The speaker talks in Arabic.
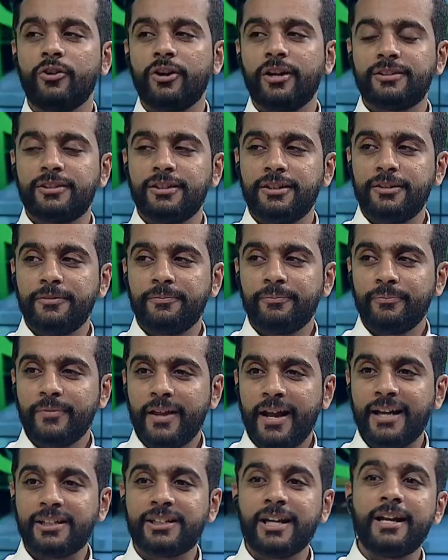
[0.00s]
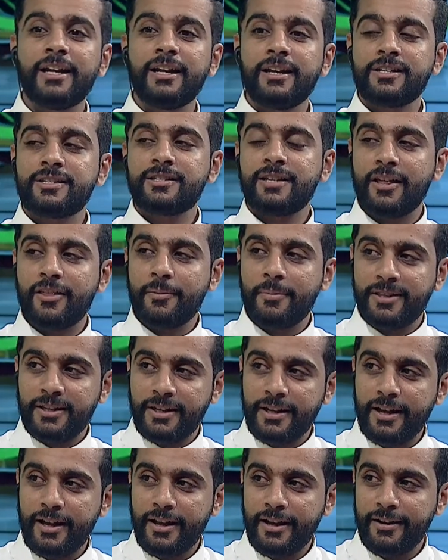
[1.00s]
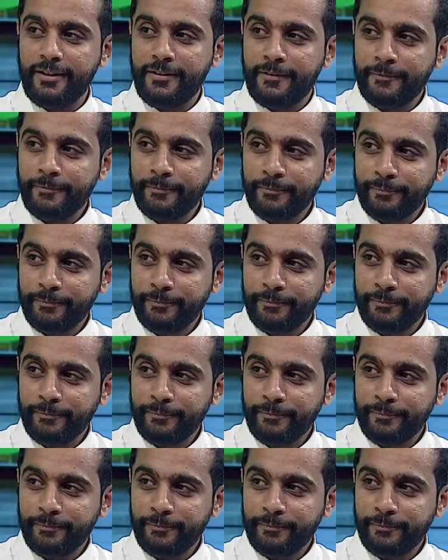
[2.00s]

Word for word: لغتي؟ عشان, عشان... الاستاذه بدريه يعني؟